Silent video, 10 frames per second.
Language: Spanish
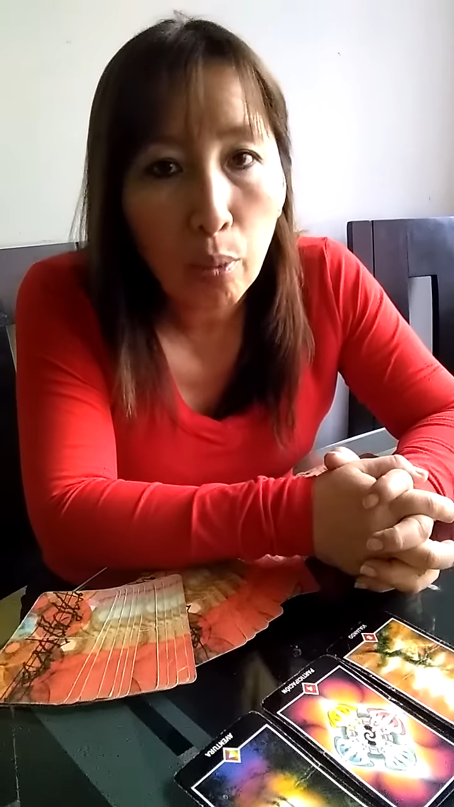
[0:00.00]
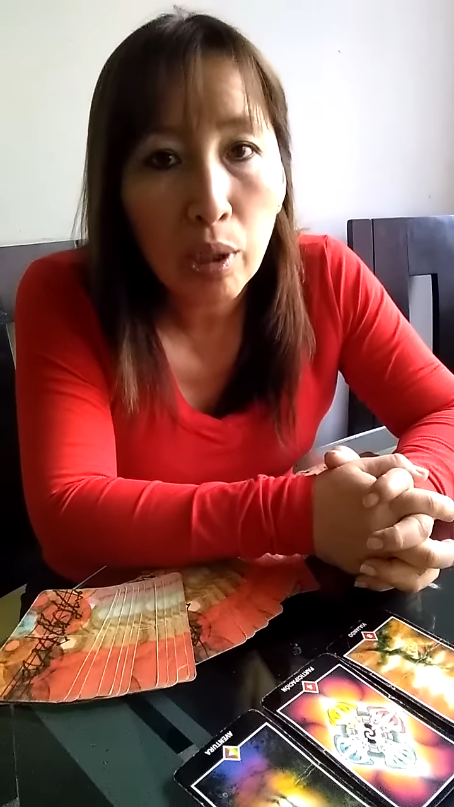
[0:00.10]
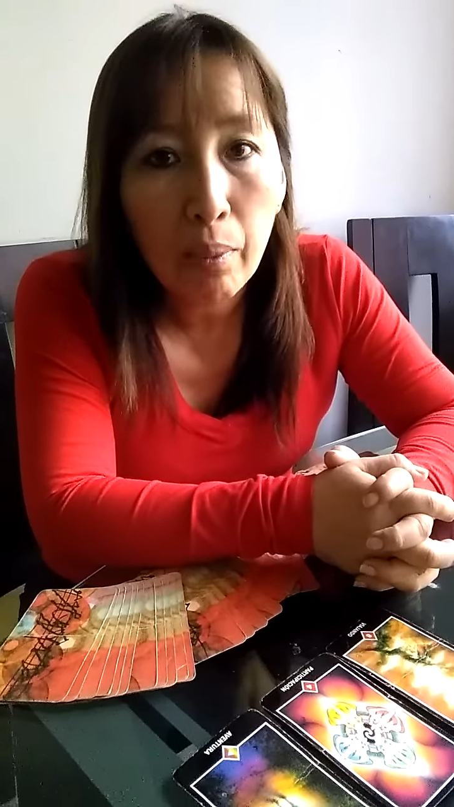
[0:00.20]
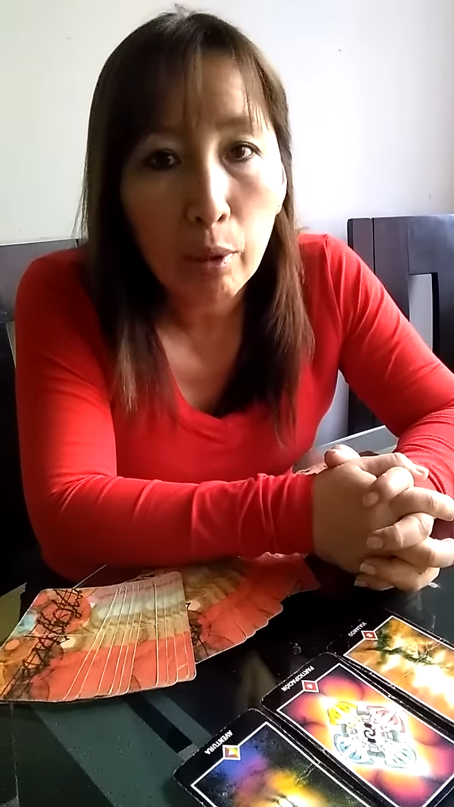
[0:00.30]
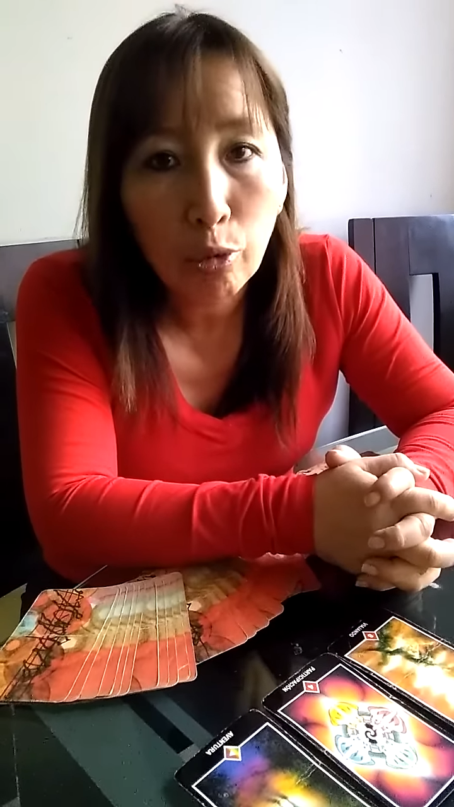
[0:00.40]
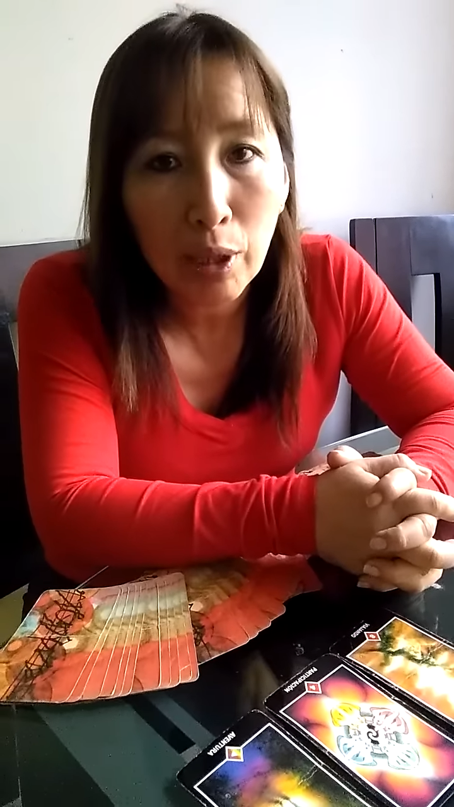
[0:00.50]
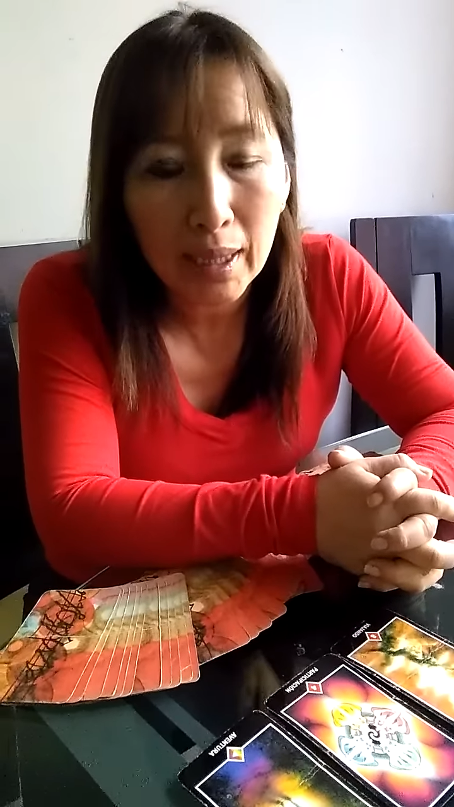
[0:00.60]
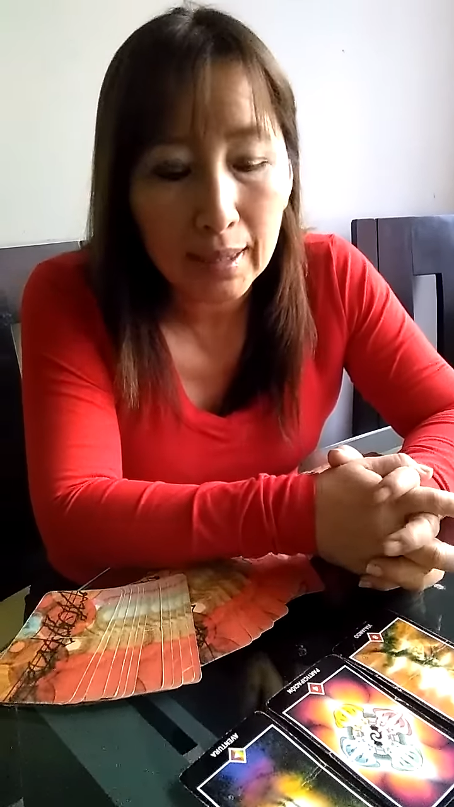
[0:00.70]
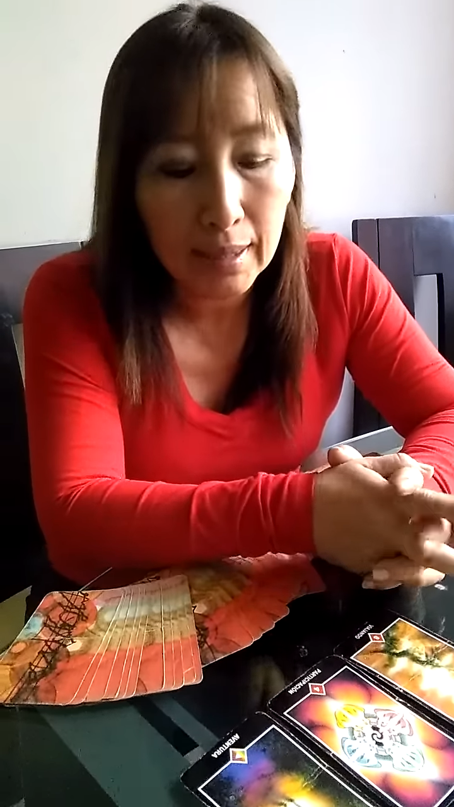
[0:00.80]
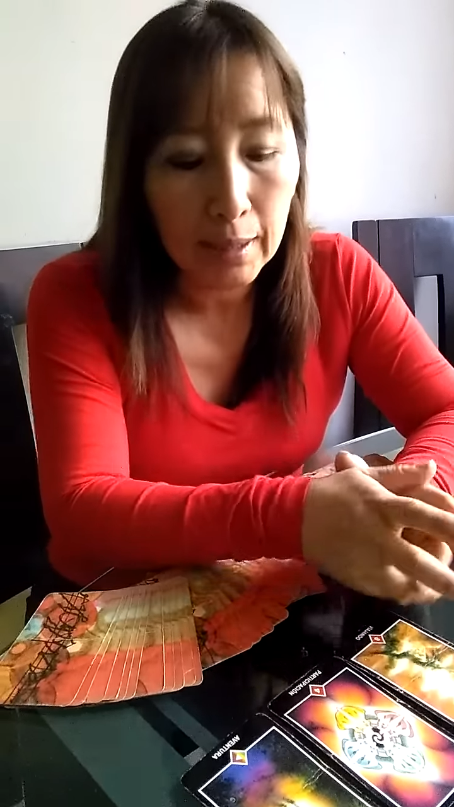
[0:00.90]
favorable a
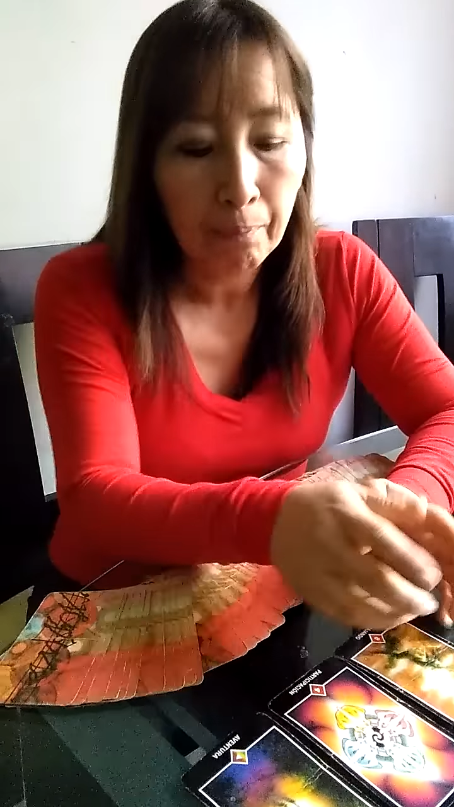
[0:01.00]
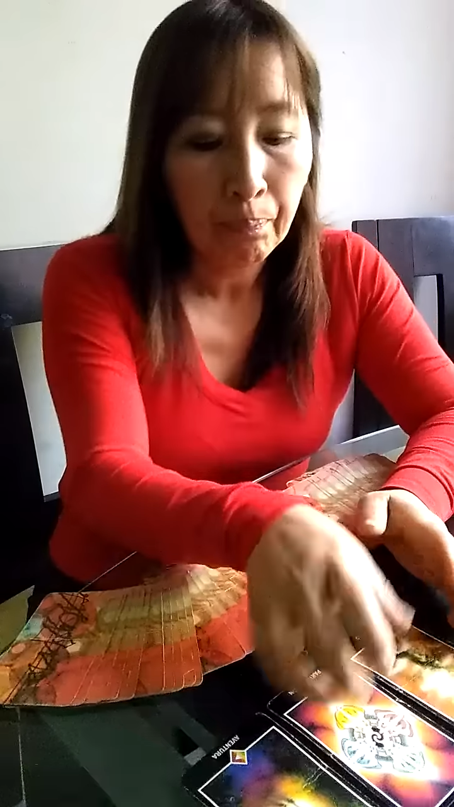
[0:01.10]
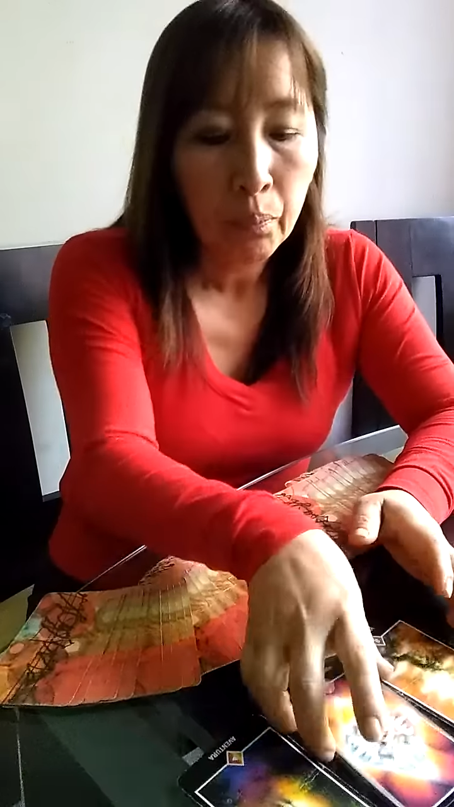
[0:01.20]
ustedes.